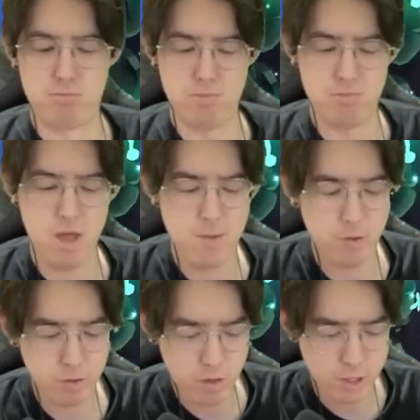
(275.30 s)
まあ、今
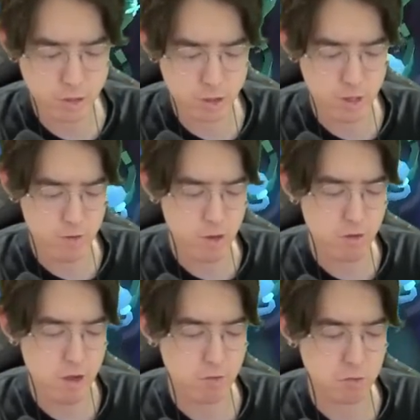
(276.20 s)
ウルト外したのはよ
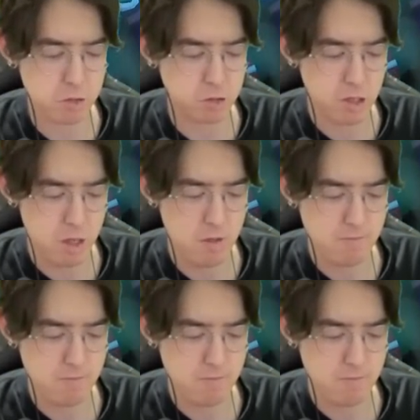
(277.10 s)
くあることですからね、